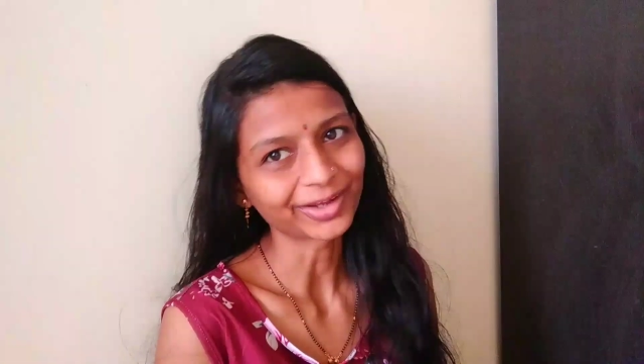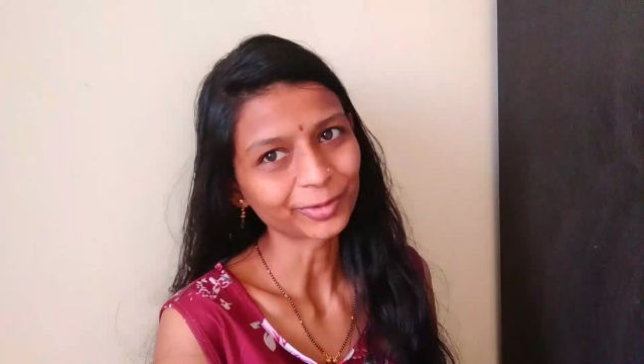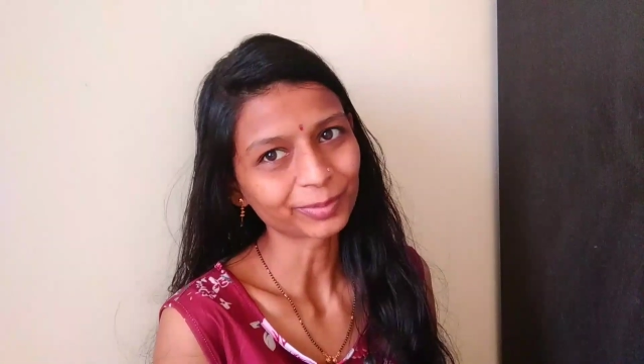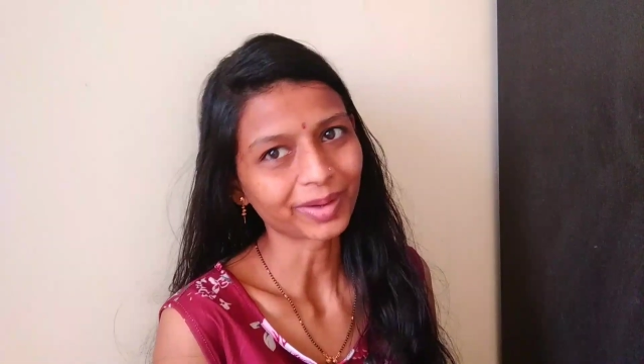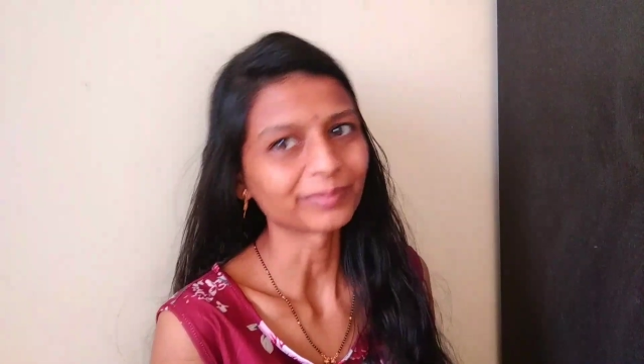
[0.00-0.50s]
आई
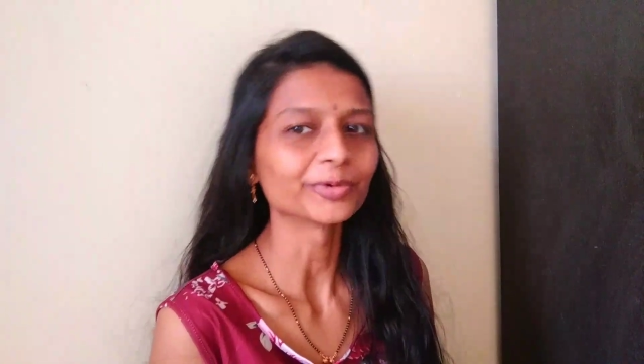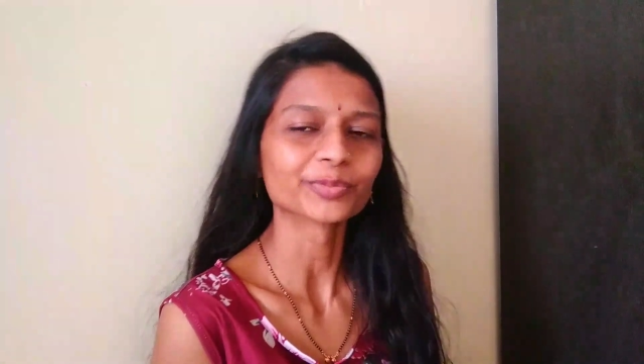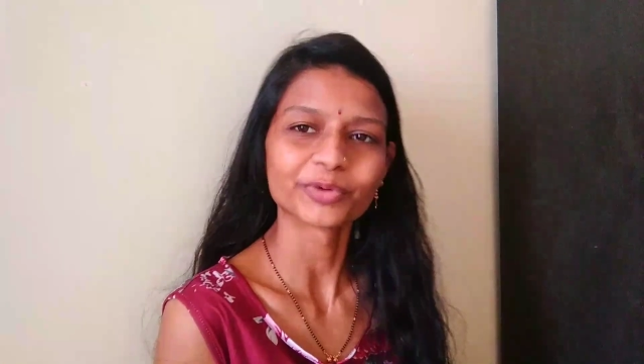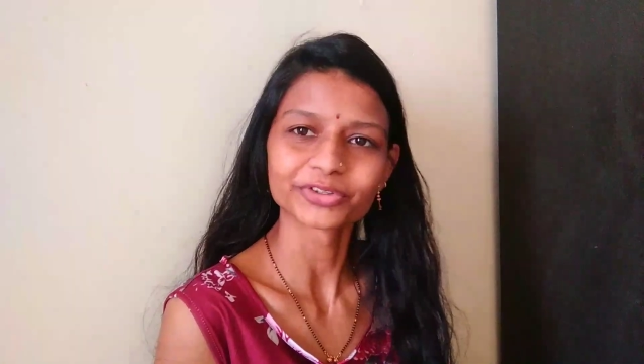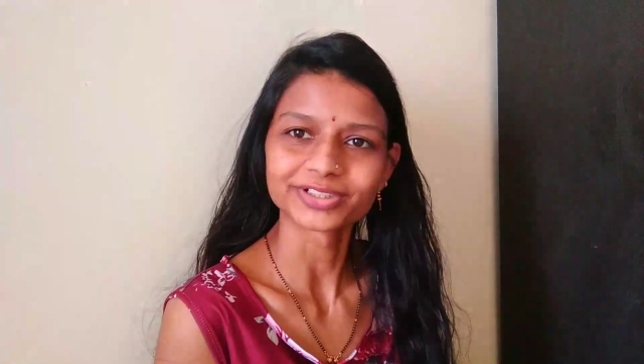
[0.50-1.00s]
होप आप लोग
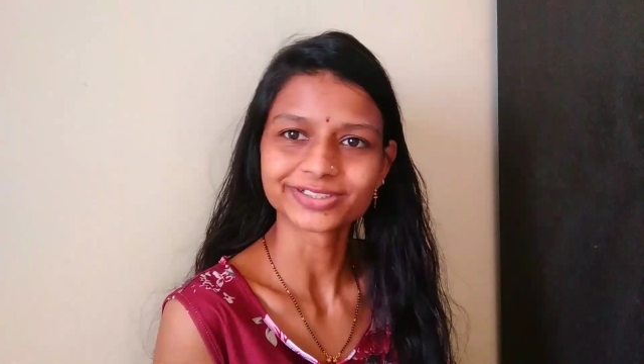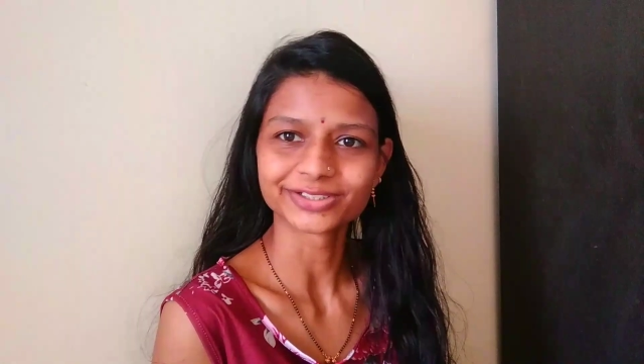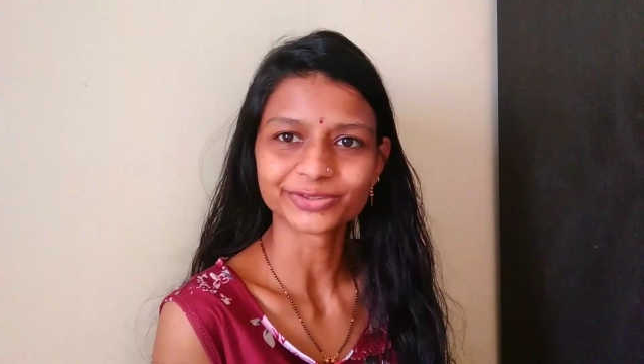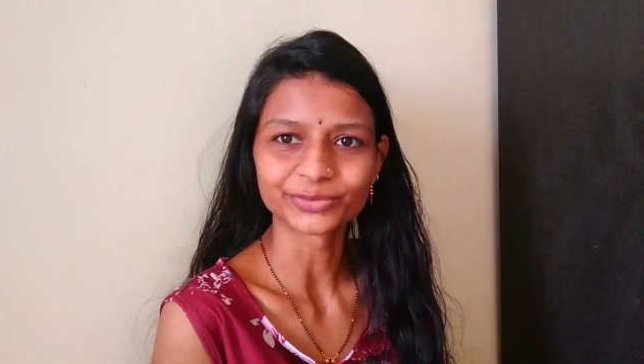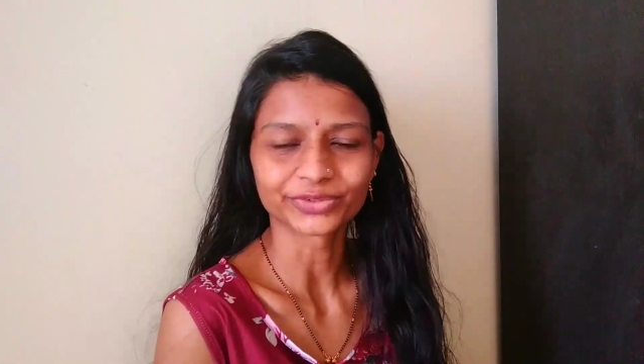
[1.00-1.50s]
बहुत अच्छे
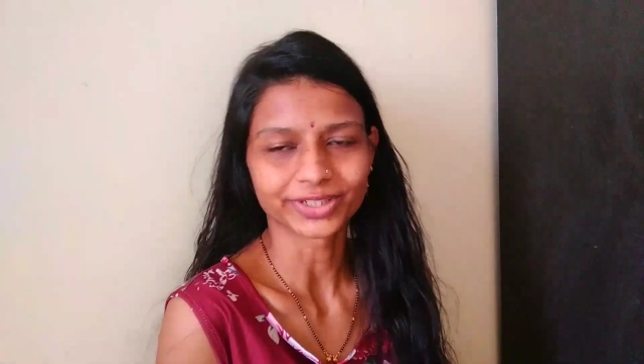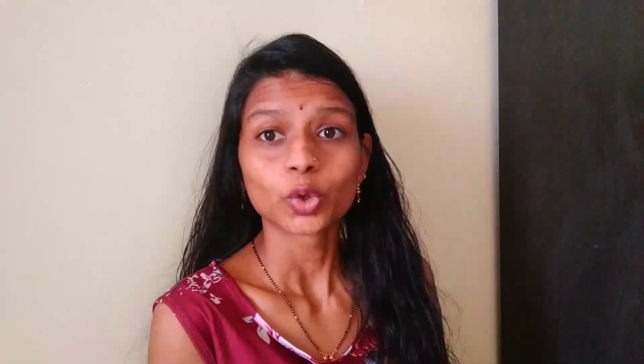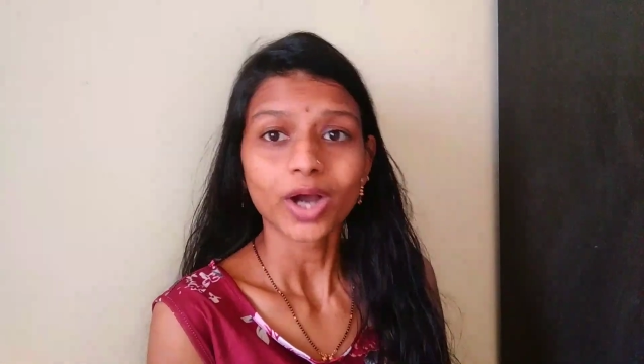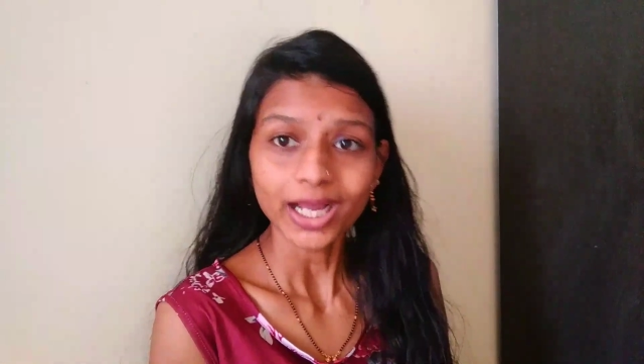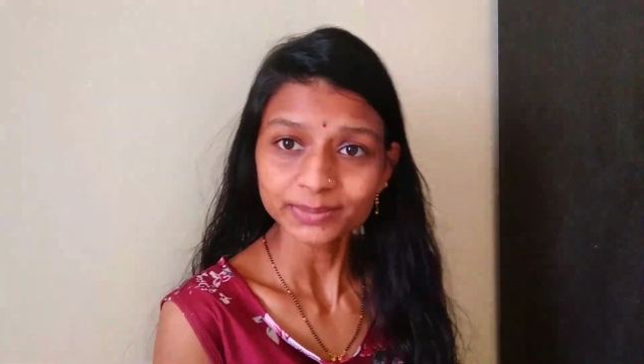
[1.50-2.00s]
होंगे
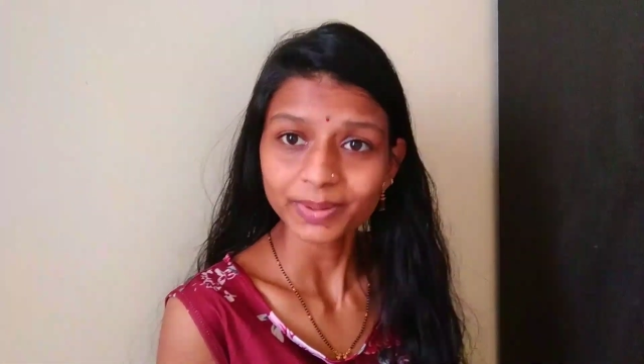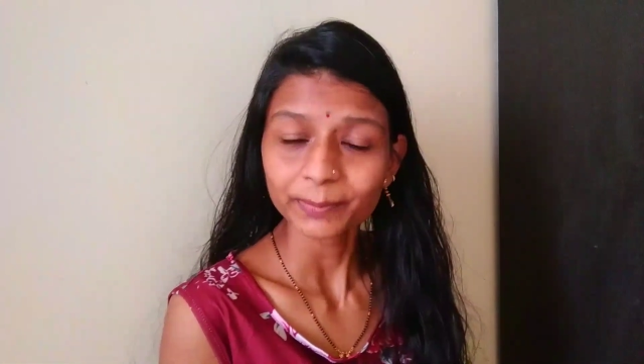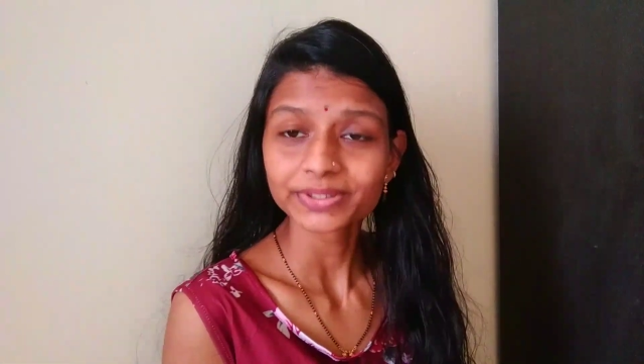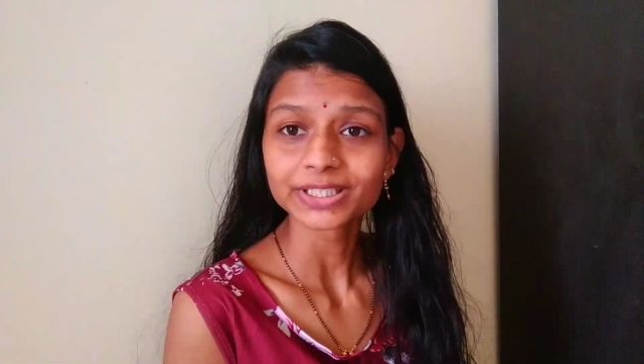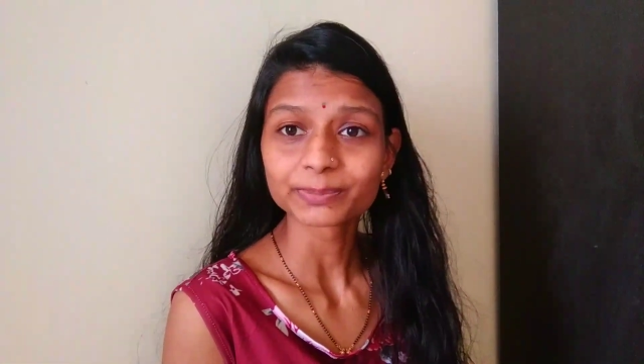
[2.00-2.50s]
आज मैं
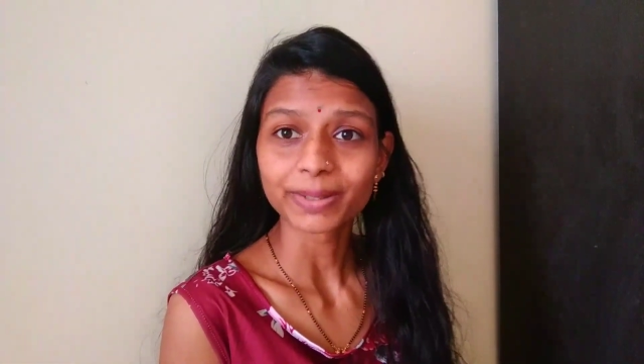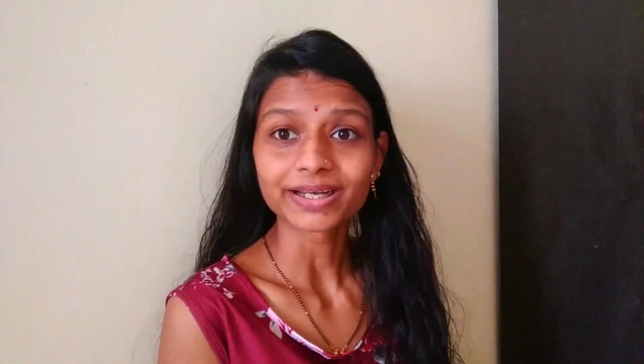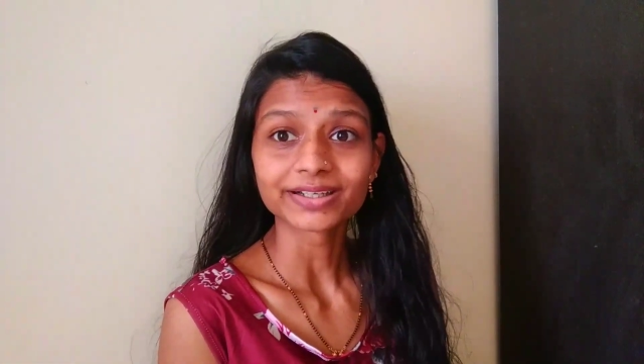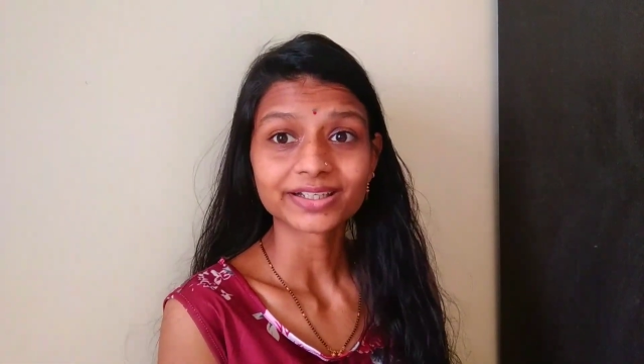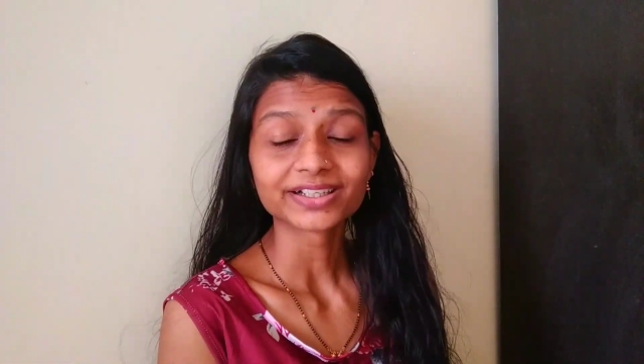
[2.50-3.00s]
आपके साथ
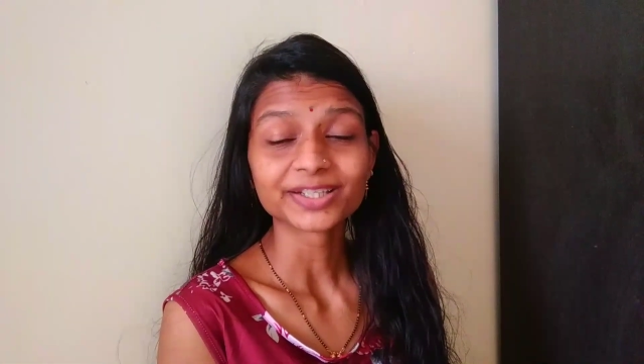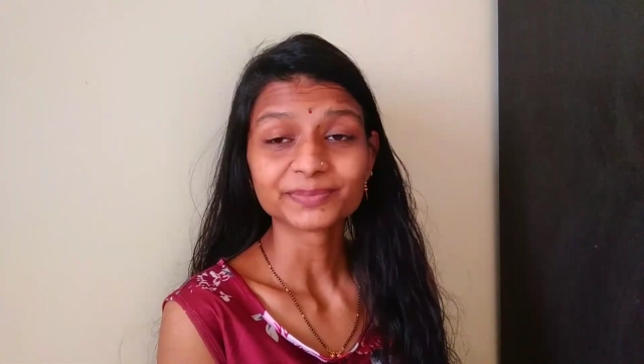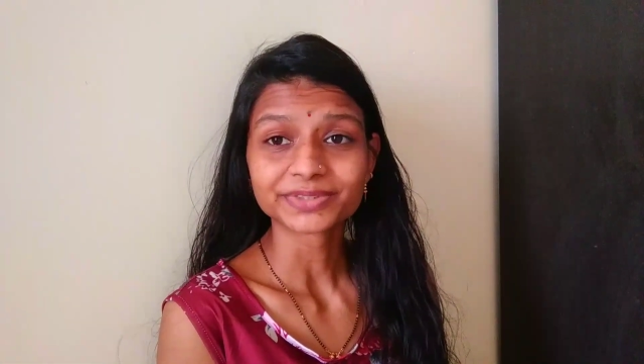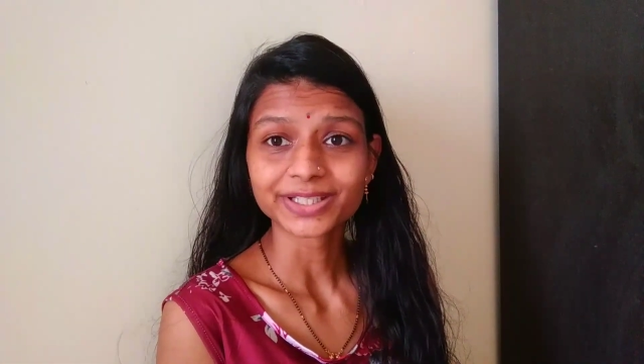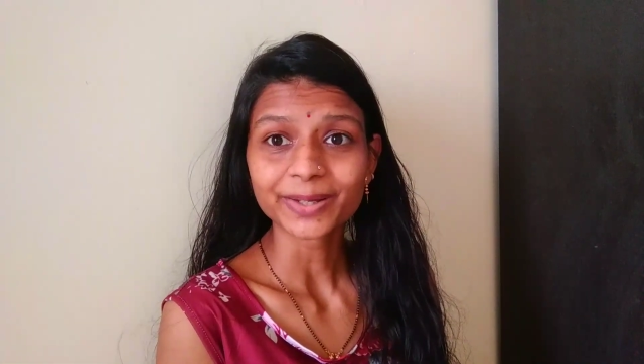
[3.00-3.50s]
पेरेंटिंग
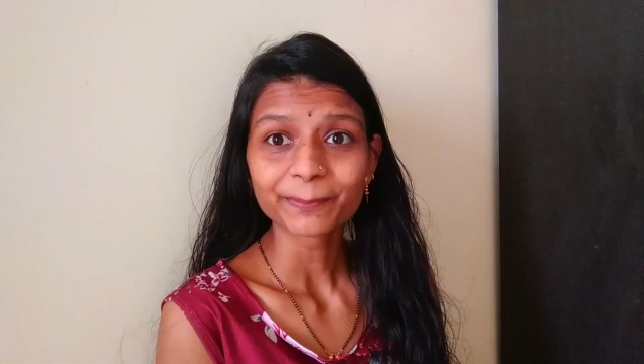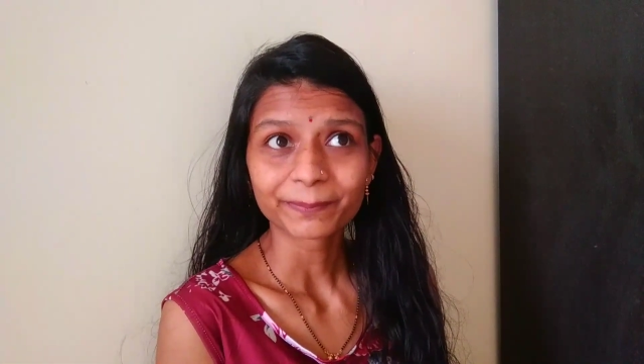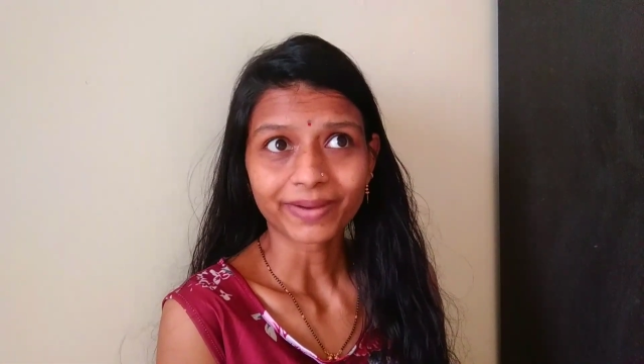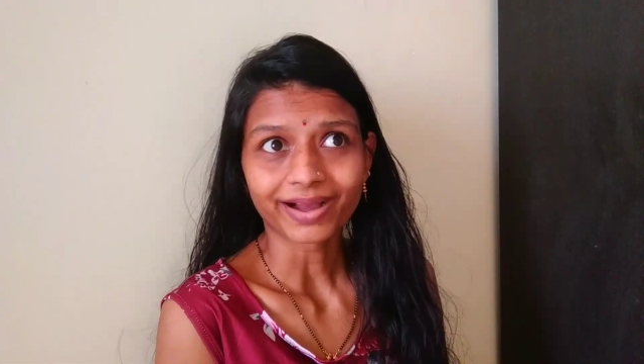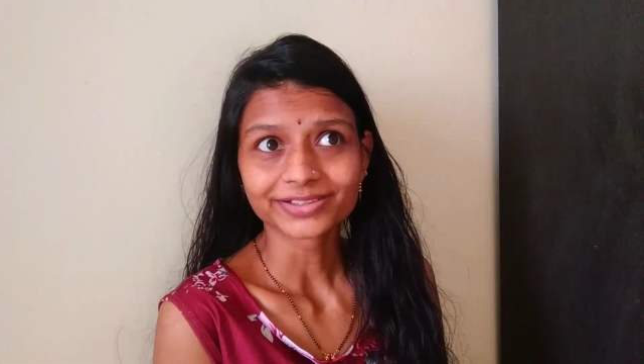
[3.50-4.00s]
टिप्स के
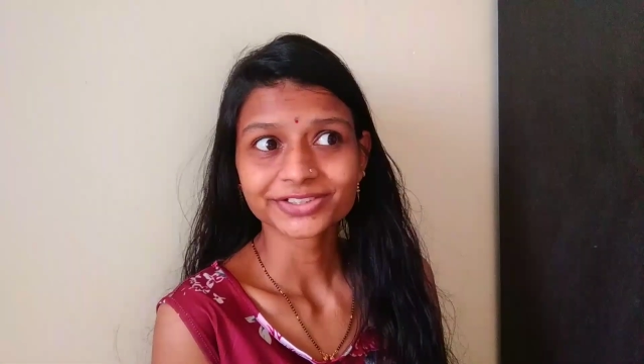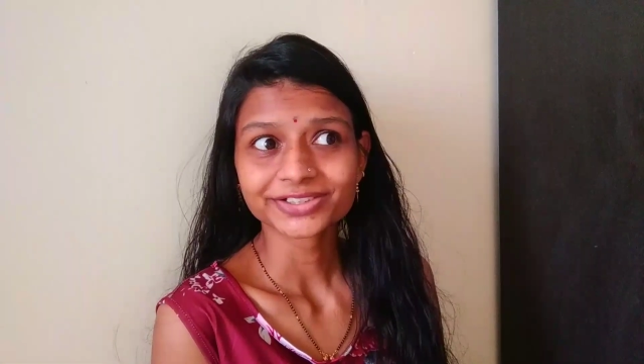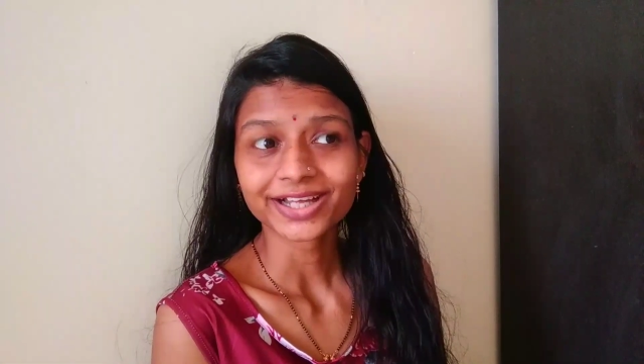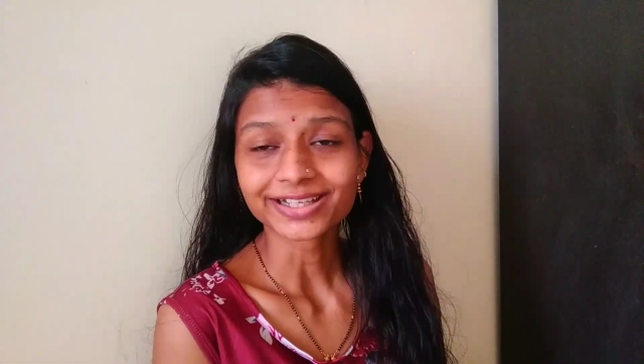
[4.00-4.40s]
पांच